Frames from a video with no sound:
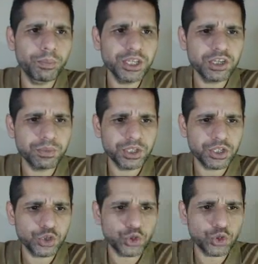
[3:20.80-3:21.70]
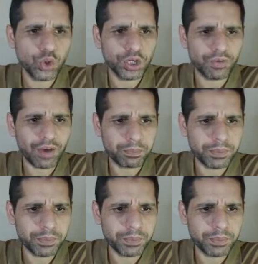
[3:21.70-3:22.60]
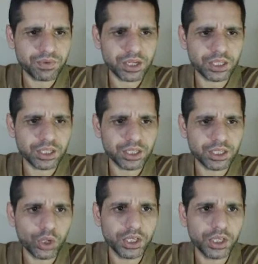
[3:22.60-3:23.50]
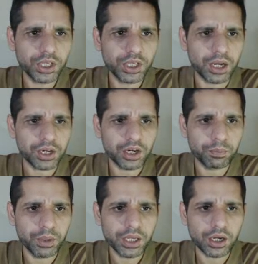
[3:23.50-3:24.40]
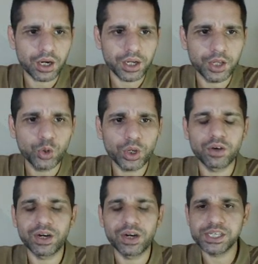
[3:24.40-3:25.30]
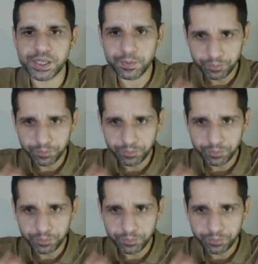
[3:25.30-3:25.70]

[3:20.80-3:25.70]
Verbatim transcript: मेजर मेजर जो डेवलपमेंट्स इस वक्त हो रही हैं मार्केट में कार्डानों के हवाले से